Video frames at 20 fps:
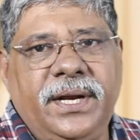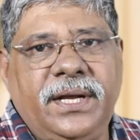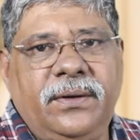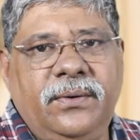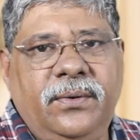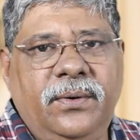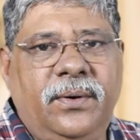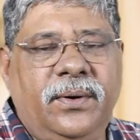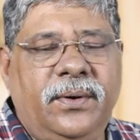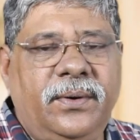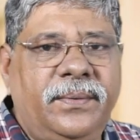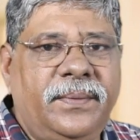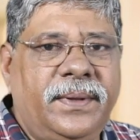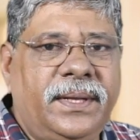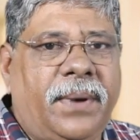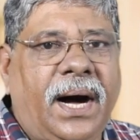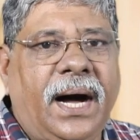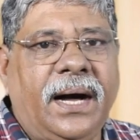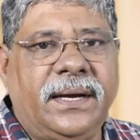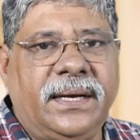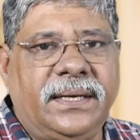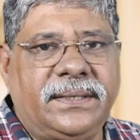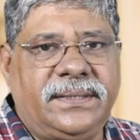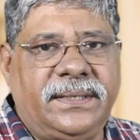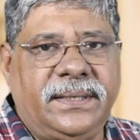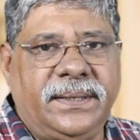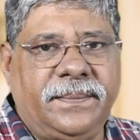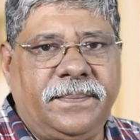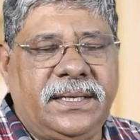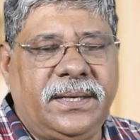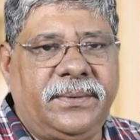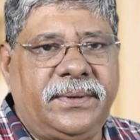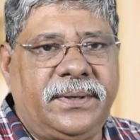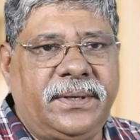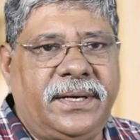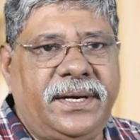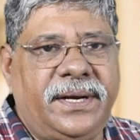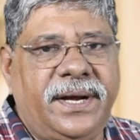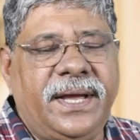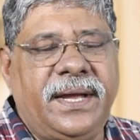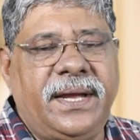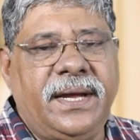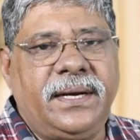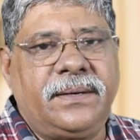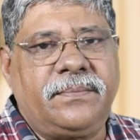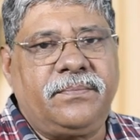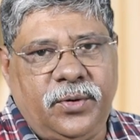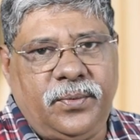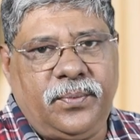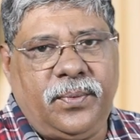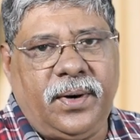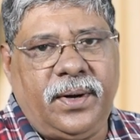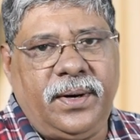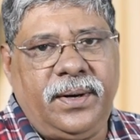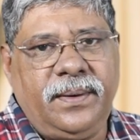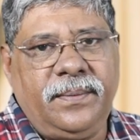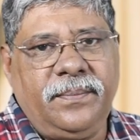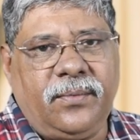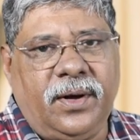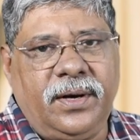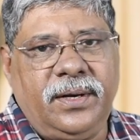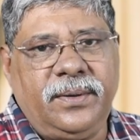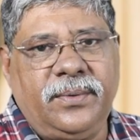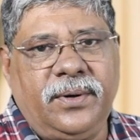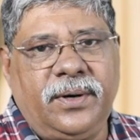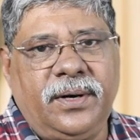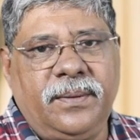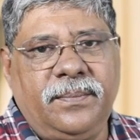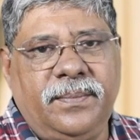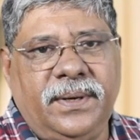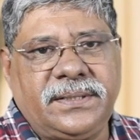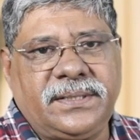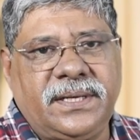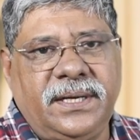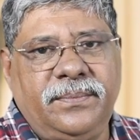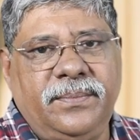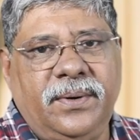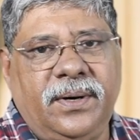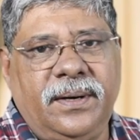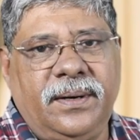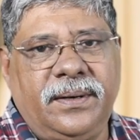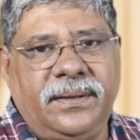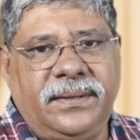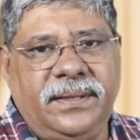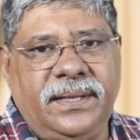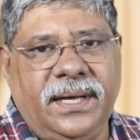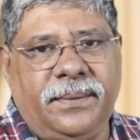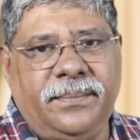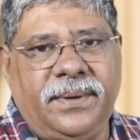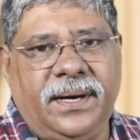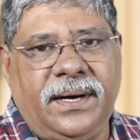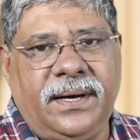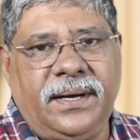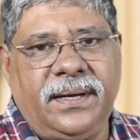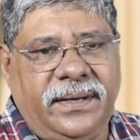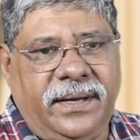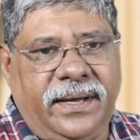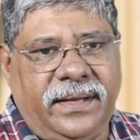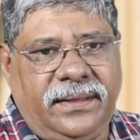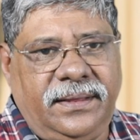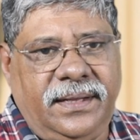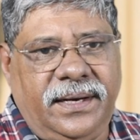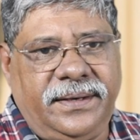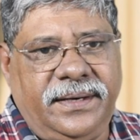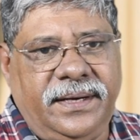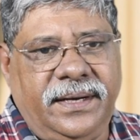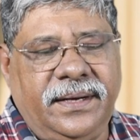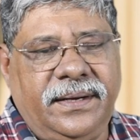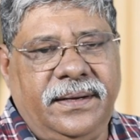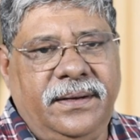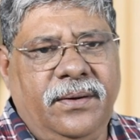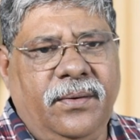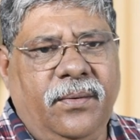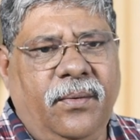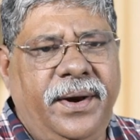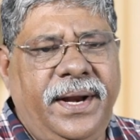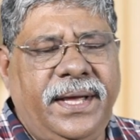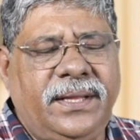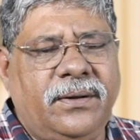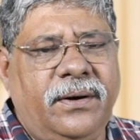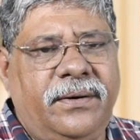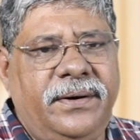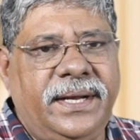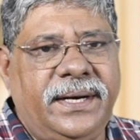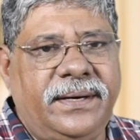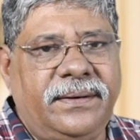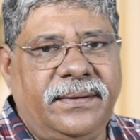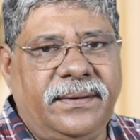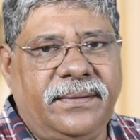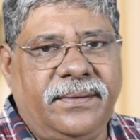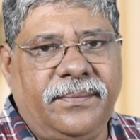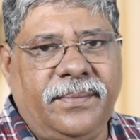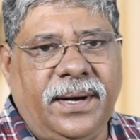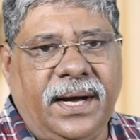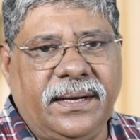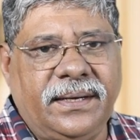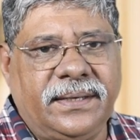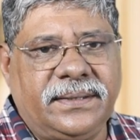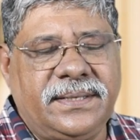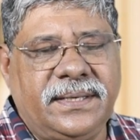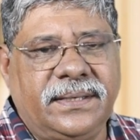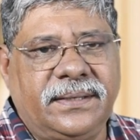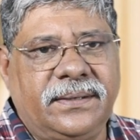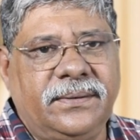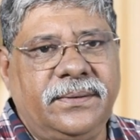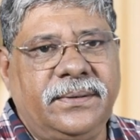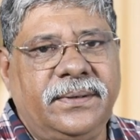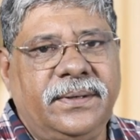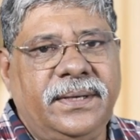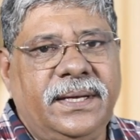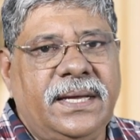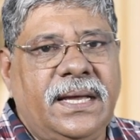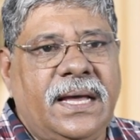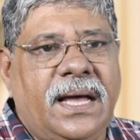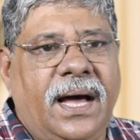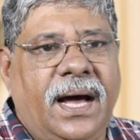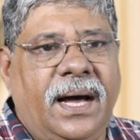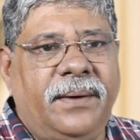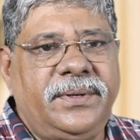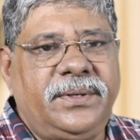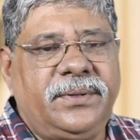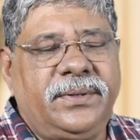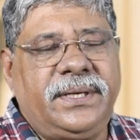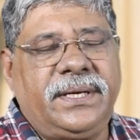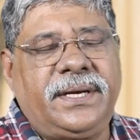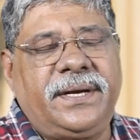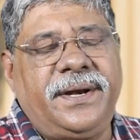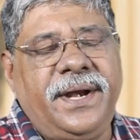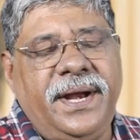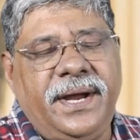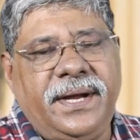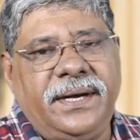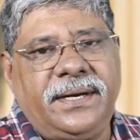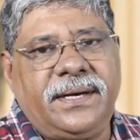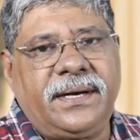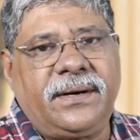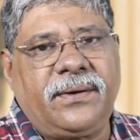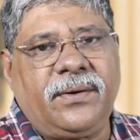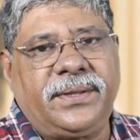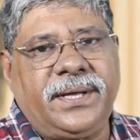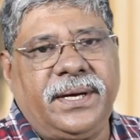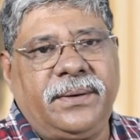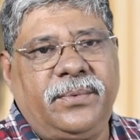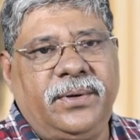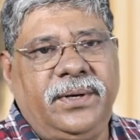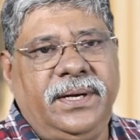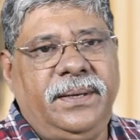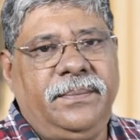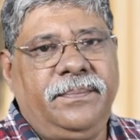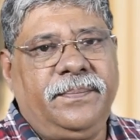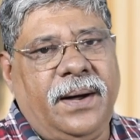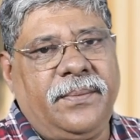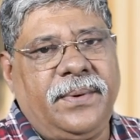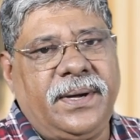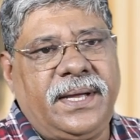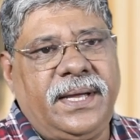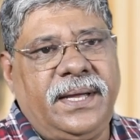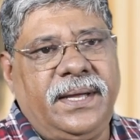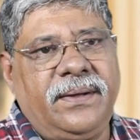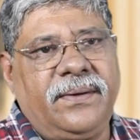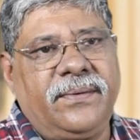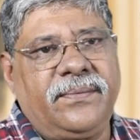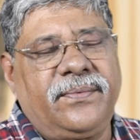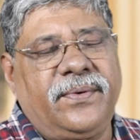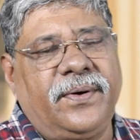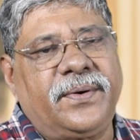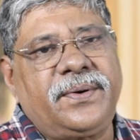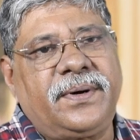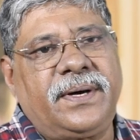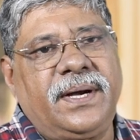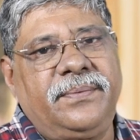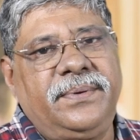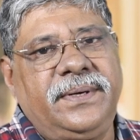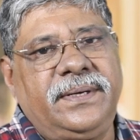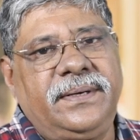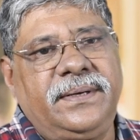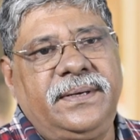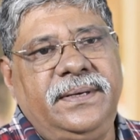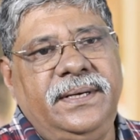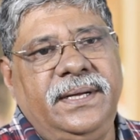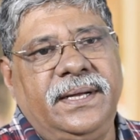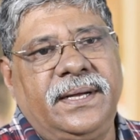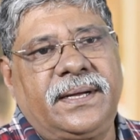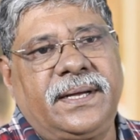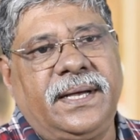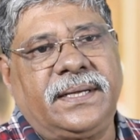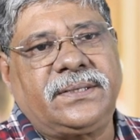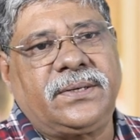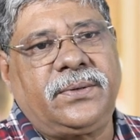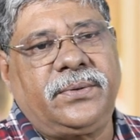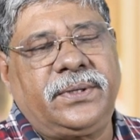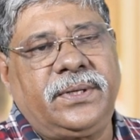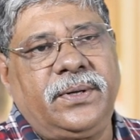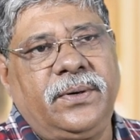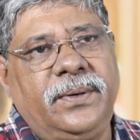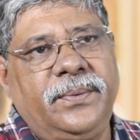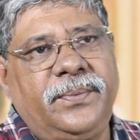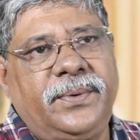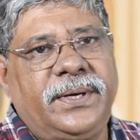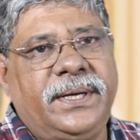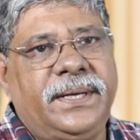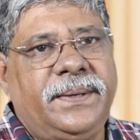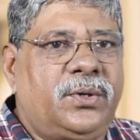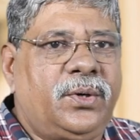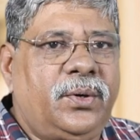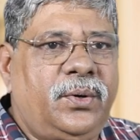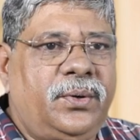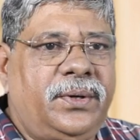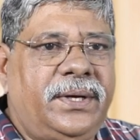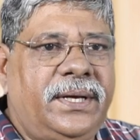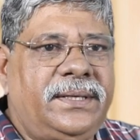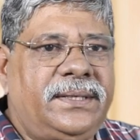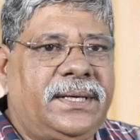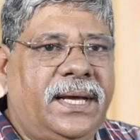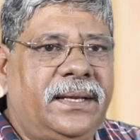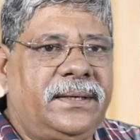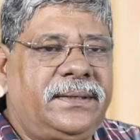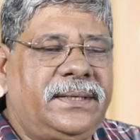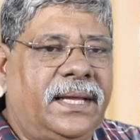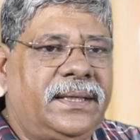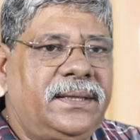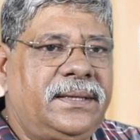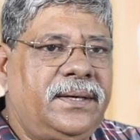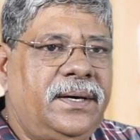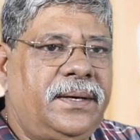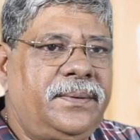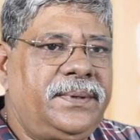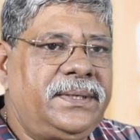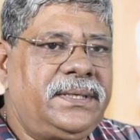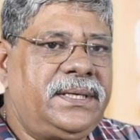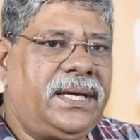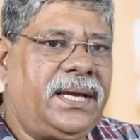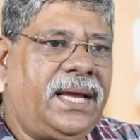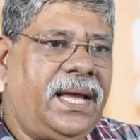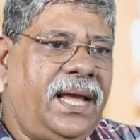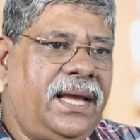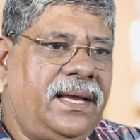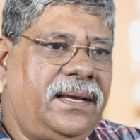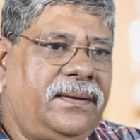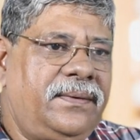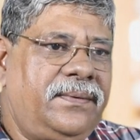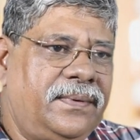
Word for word: অনেকগুলো ভাগ আছে যেমন ক্রিকেট ফুটবল ভলিবল বাস্কেটবল দাবা অ্যাথলেটিক অনেক ধরনের ভাগ আছে তো আমি যদি ক্রিকেটের কথা বলি আমাকে ফটোগ্রাফি নিয়ে কাজ করতে হলো পরে শুরুতে জানতে হবে যে এই